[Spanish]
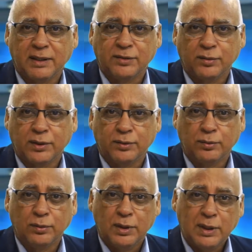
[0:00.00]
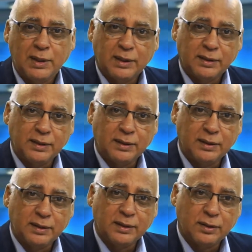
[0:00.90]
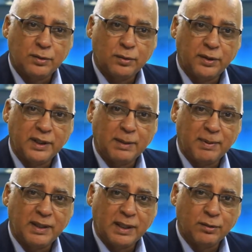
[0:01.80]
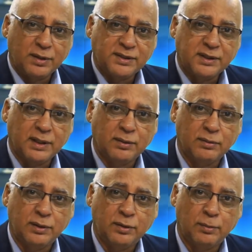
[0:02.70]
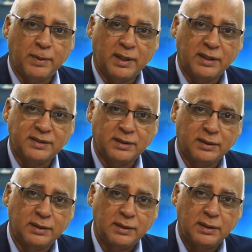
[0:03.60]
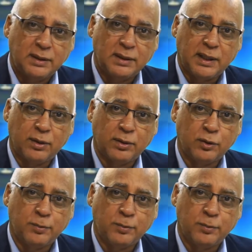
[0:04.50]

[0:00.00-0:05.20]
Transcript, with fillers: hizo que tú corrieras para el lado cristiano y no para ese lado de los